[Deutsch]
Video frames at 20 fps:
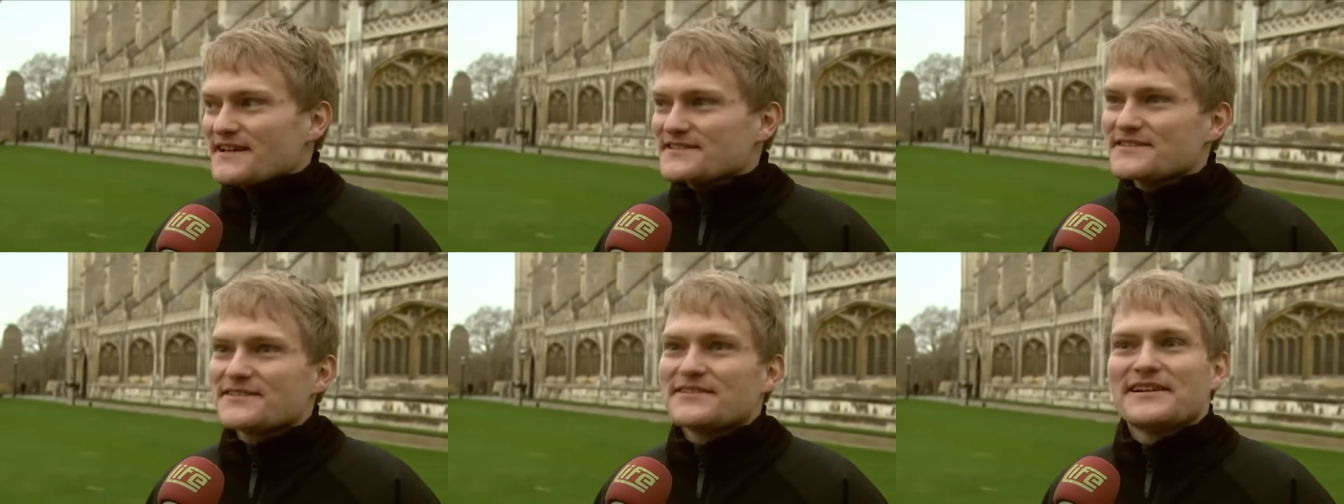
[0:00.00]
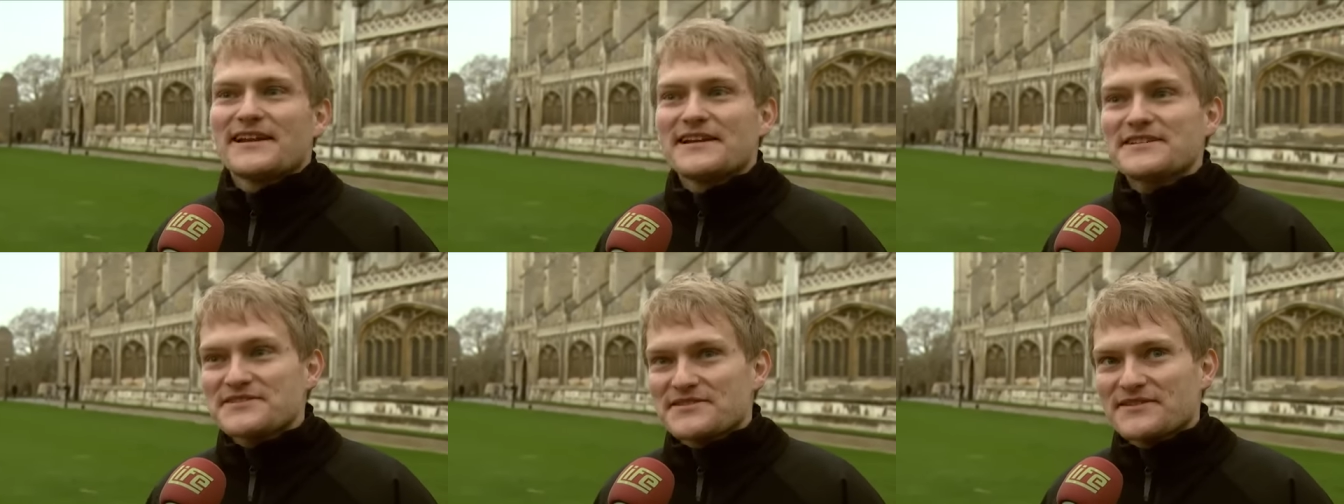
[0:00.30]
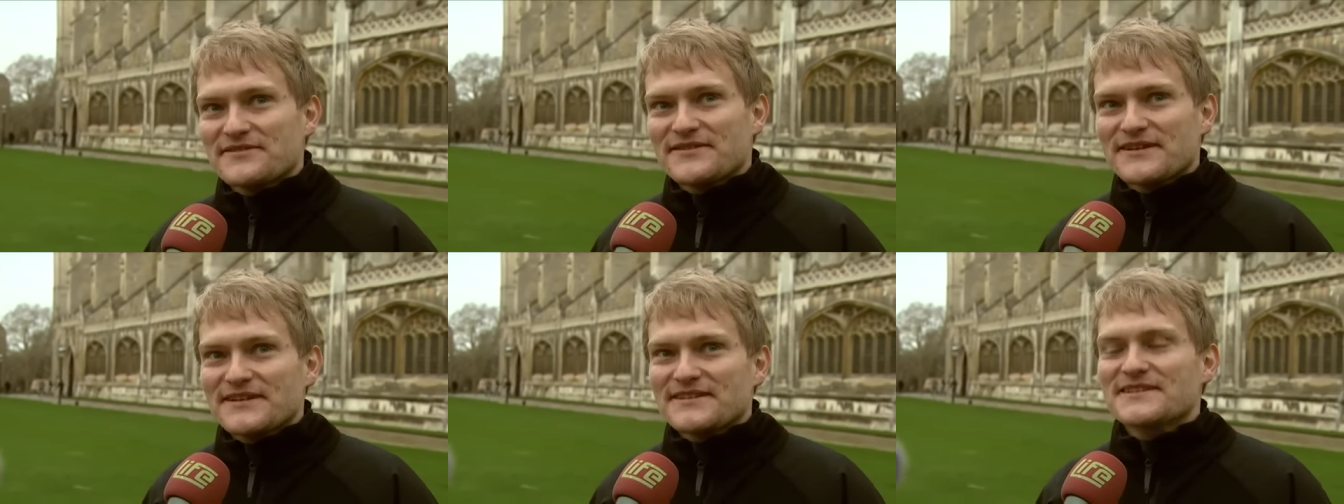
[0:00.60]
das habe ich letztes
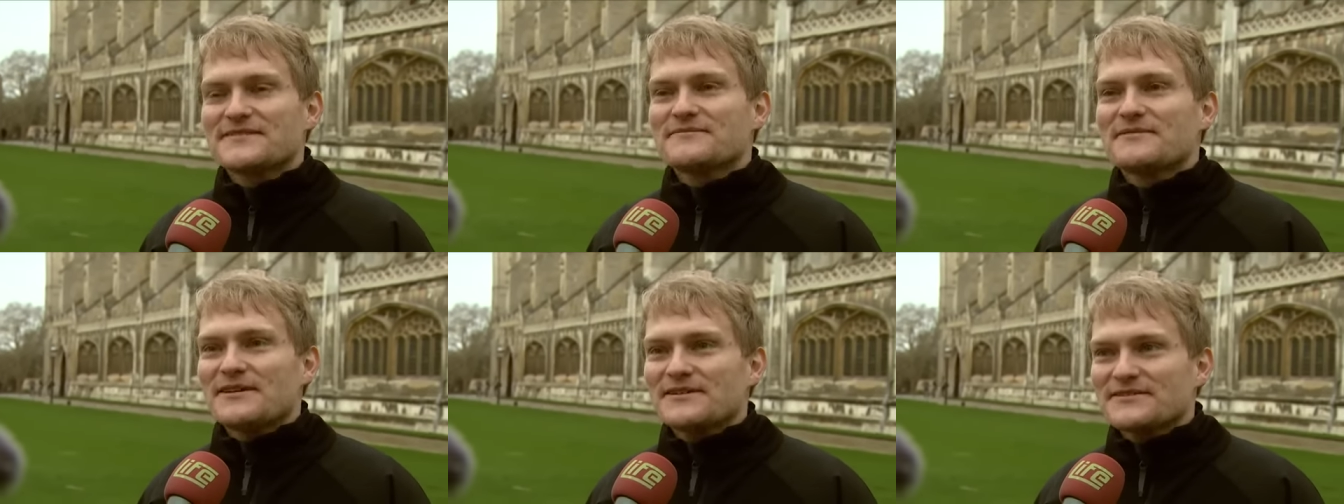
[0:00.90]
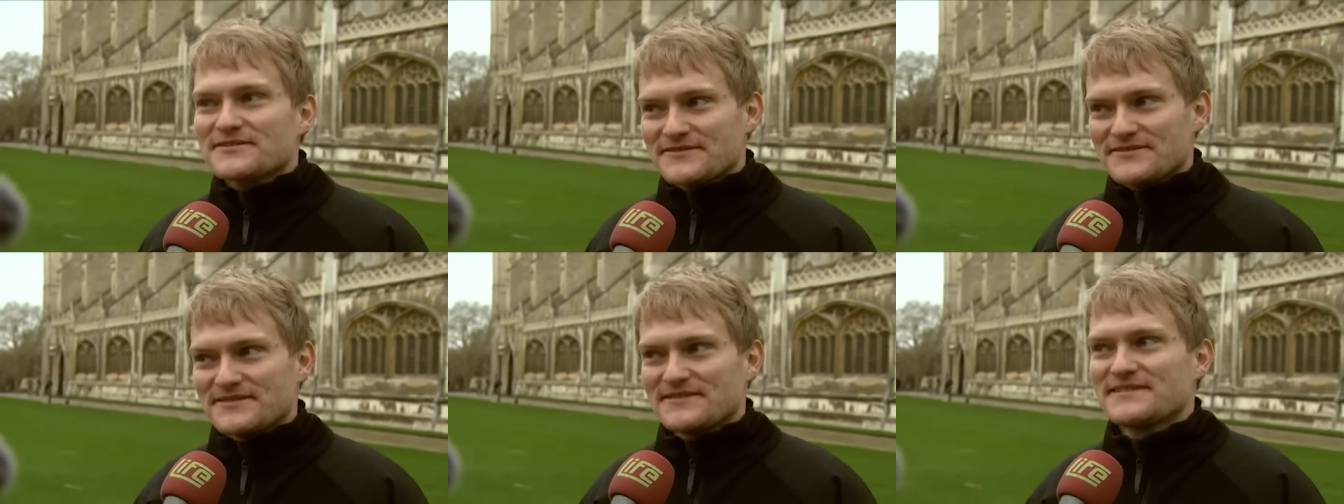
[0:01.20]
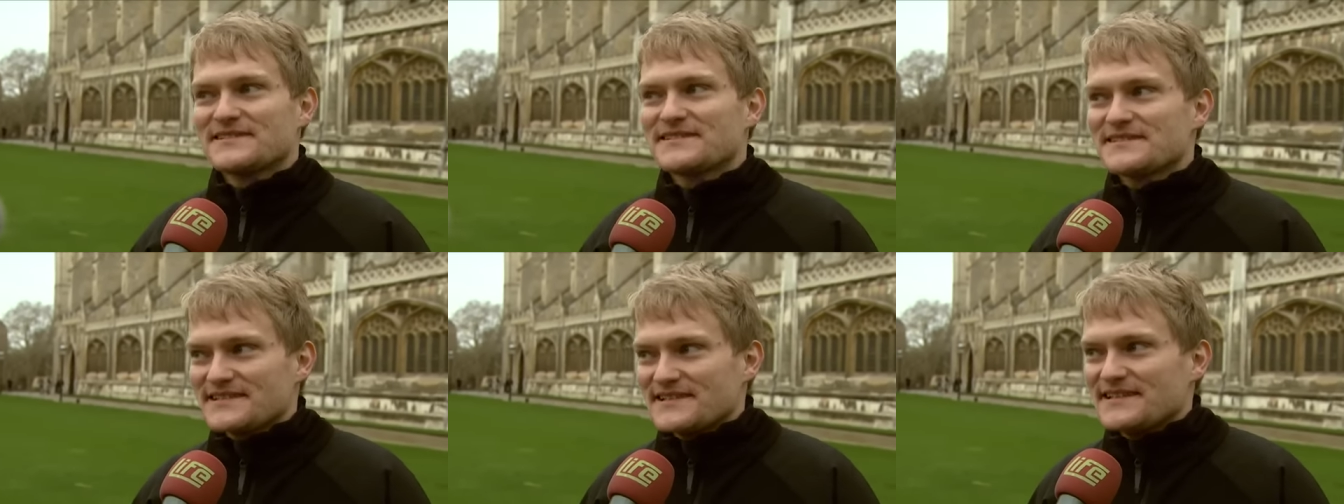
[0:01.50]
Jahr fertig gemacht
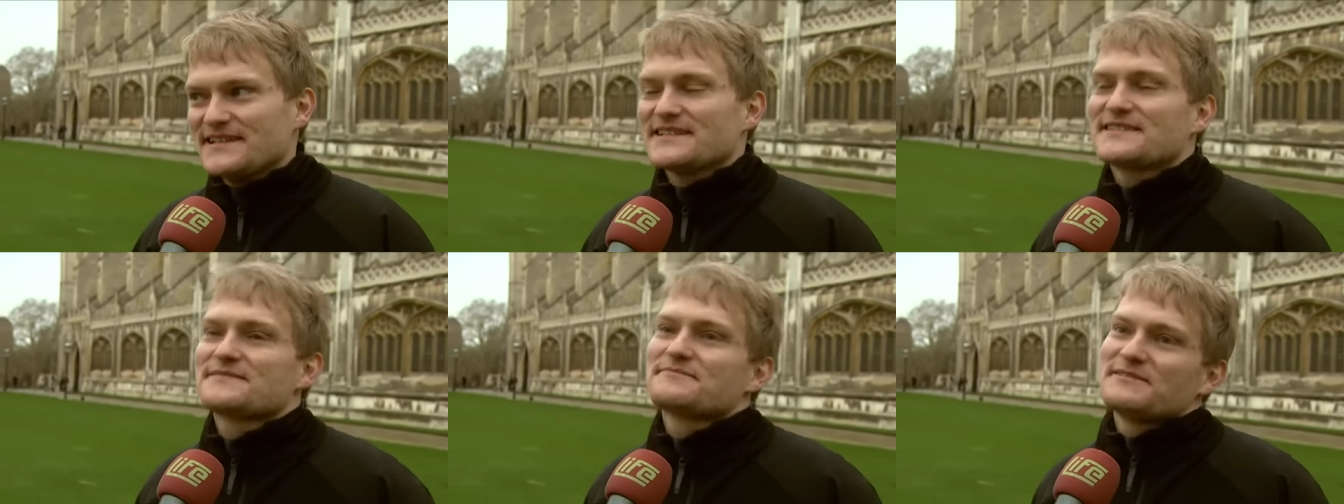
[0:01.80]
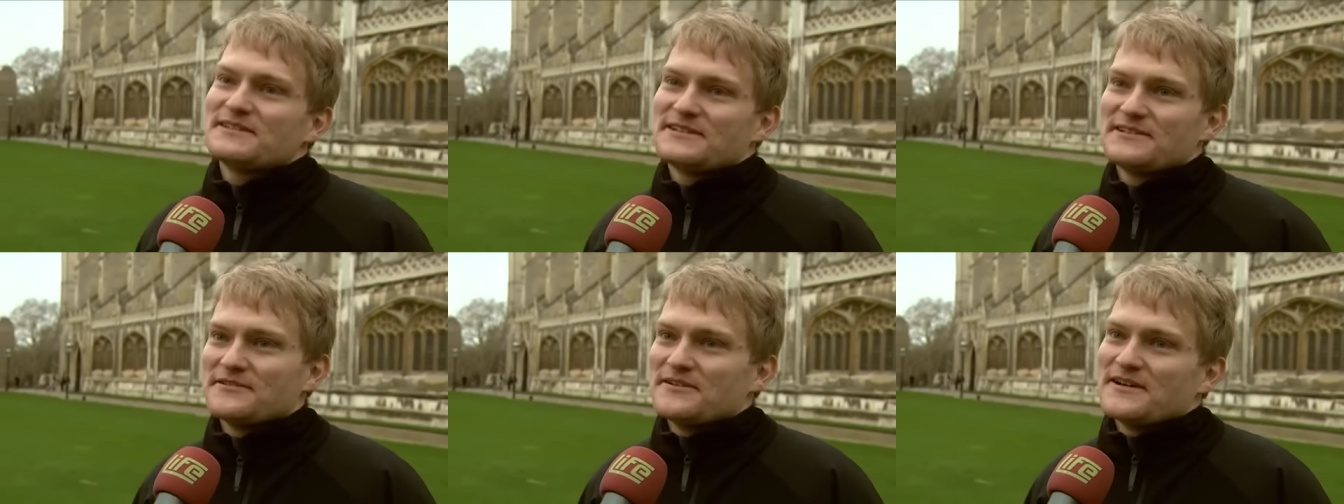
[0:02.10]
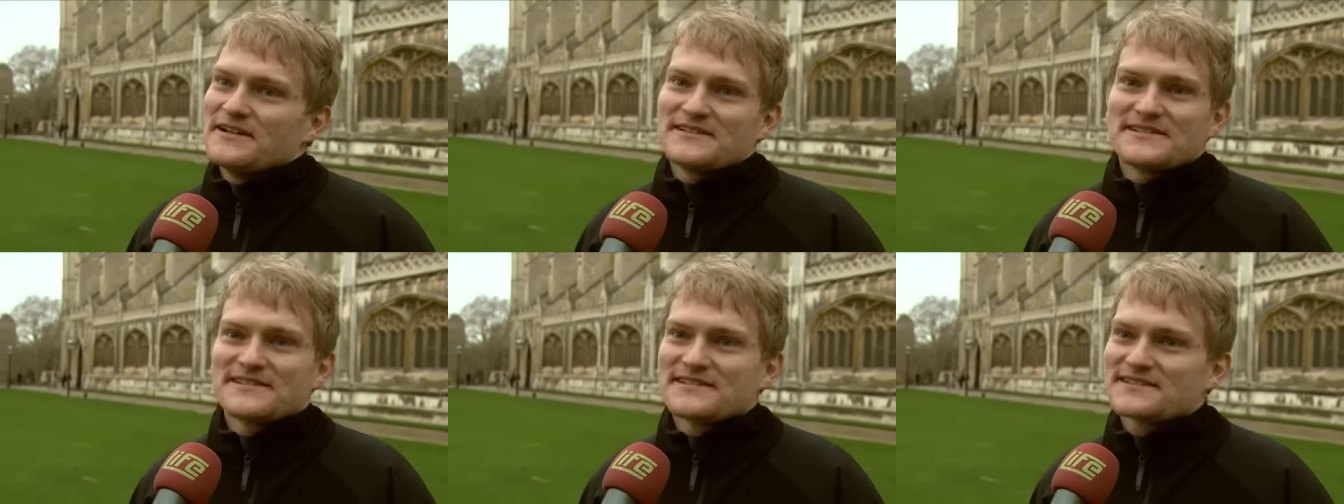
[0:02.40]
und jetzt bin ich
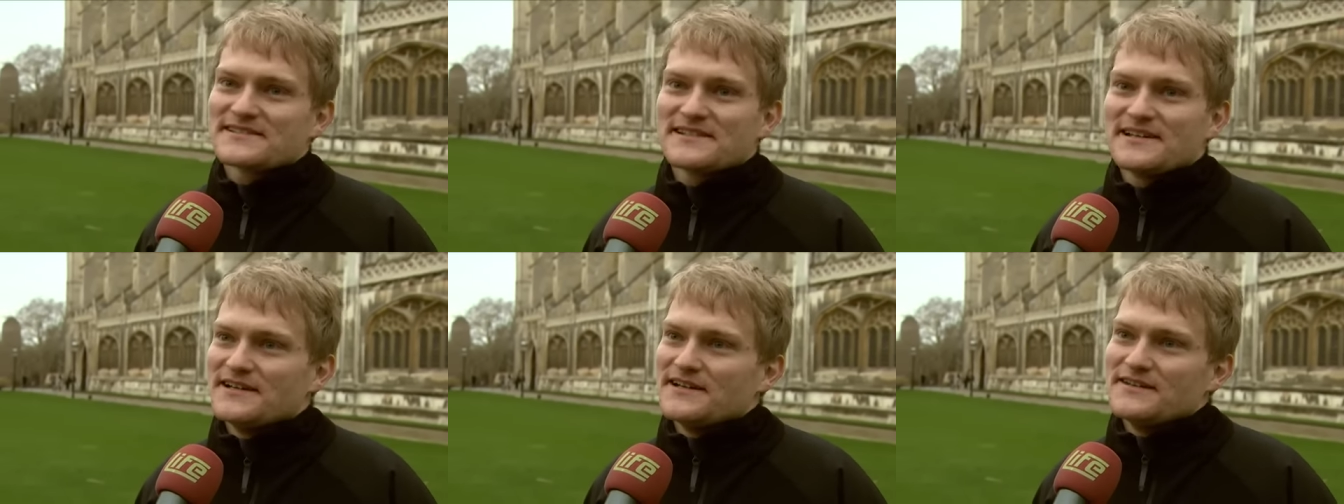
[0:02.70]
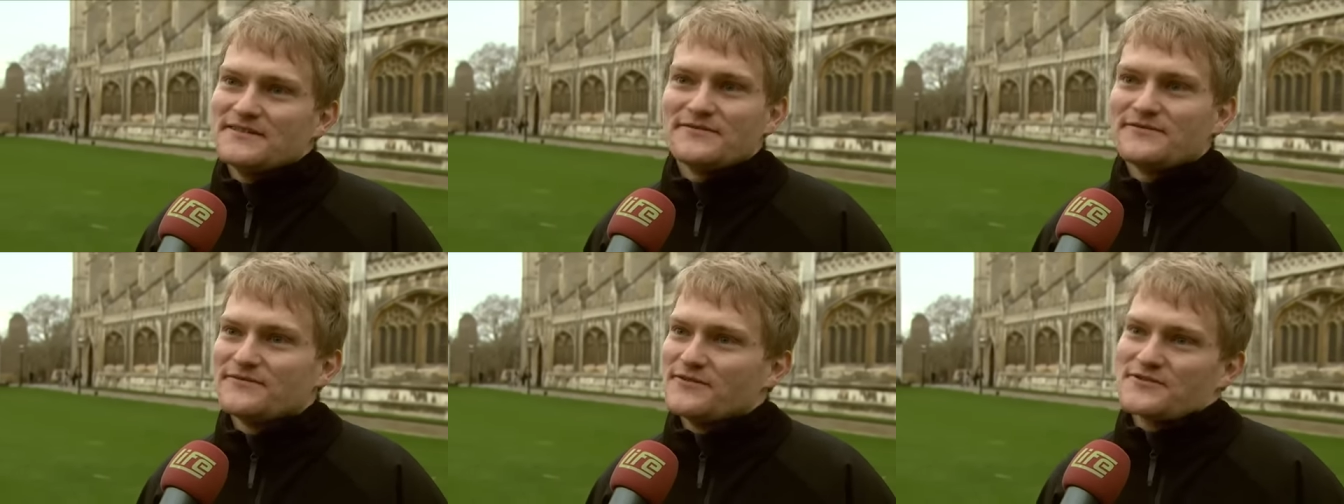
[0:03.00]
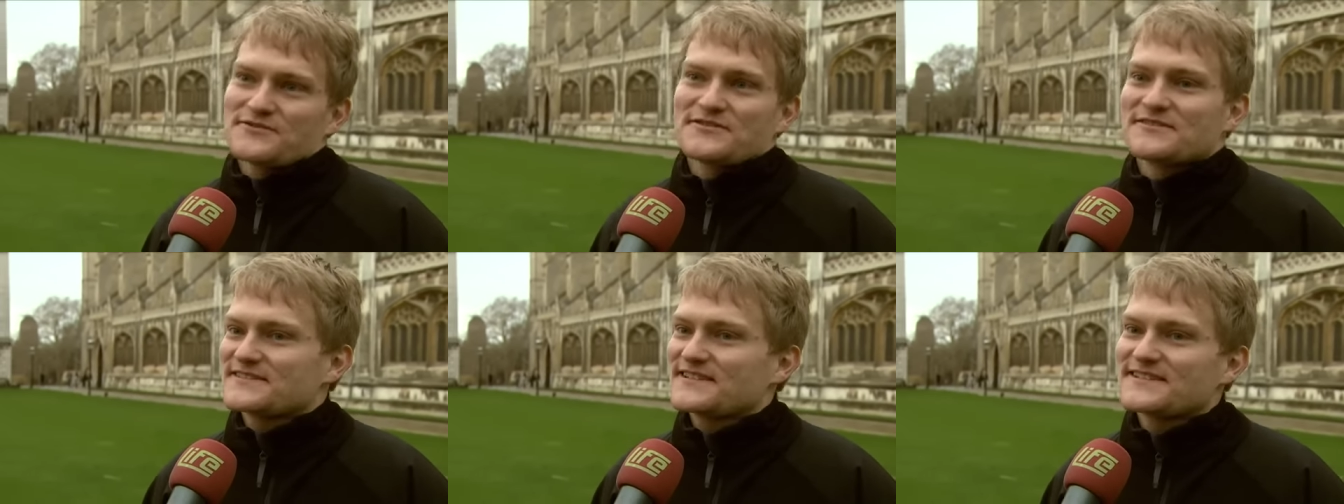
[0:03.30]
da als äh,
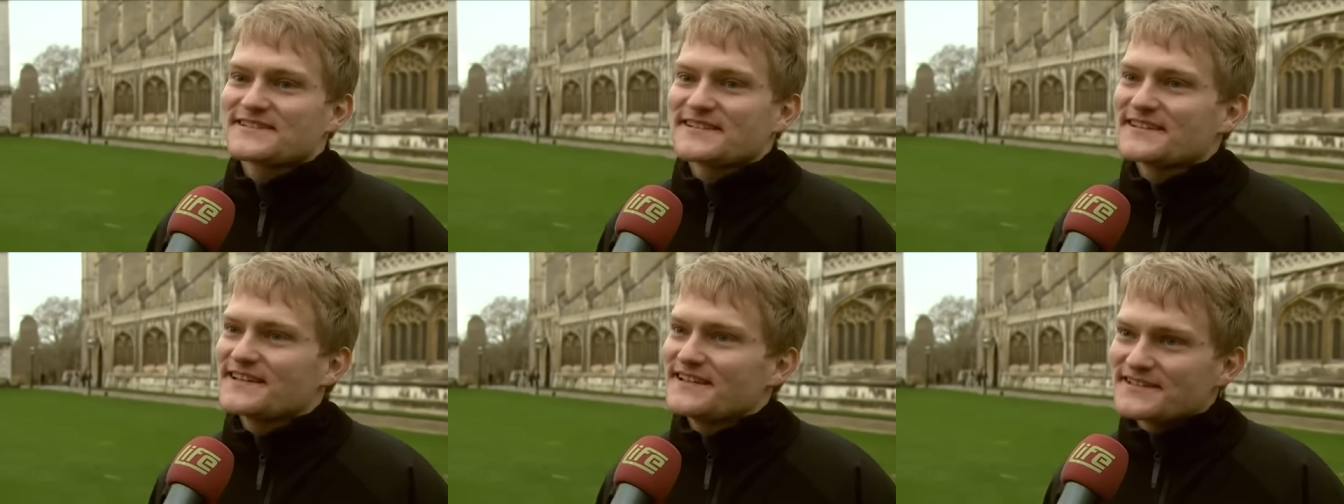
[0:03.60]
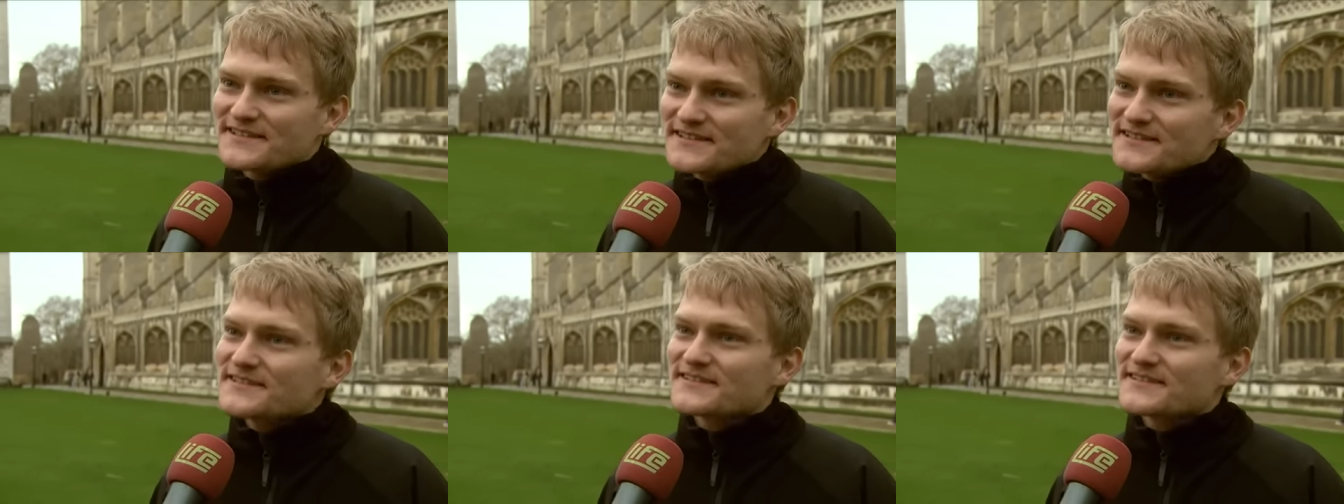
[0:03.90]
Forschungsstudent.